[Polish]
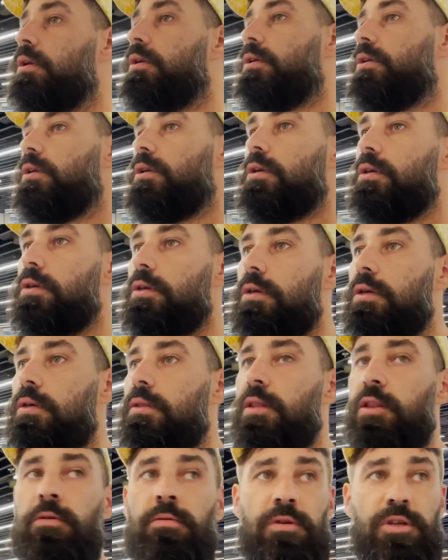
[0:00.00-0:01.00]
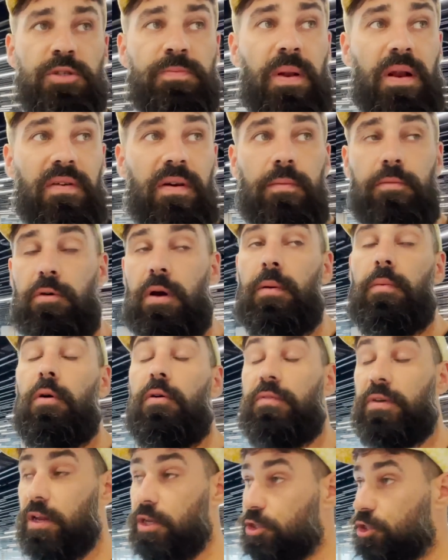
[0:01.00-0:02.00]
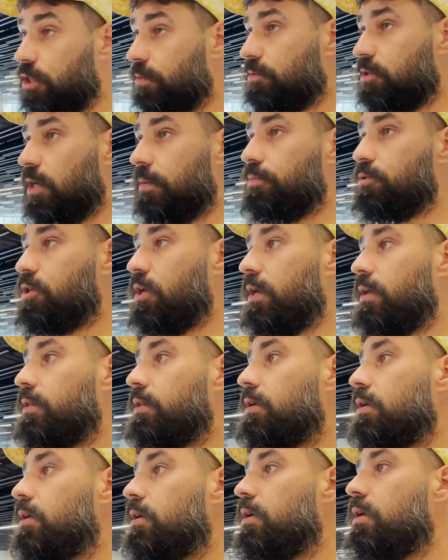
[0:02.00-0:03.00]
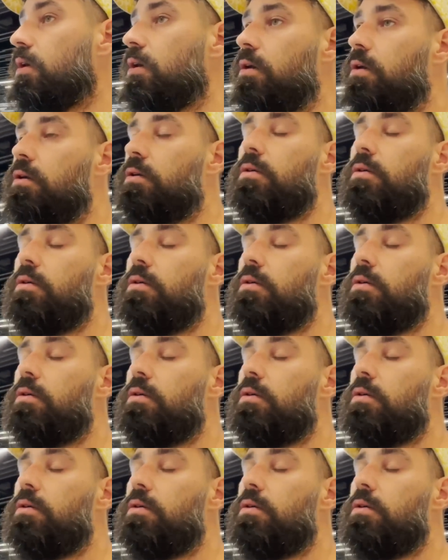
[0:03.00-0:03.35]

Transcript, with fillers: i na dobrą sprawę byłem o wiele szybciej przed, e,